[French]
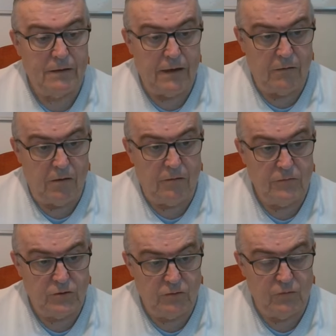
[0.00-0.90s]
Alors,
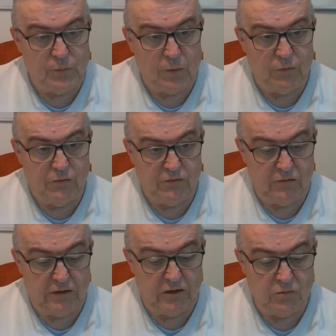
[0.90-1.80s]
je vous propose
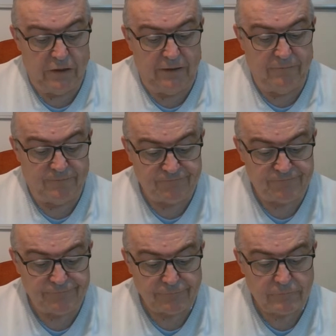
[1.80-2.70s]
de les jouer
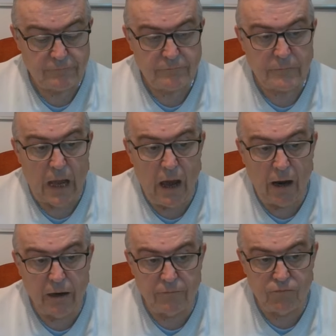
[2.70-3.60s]
à la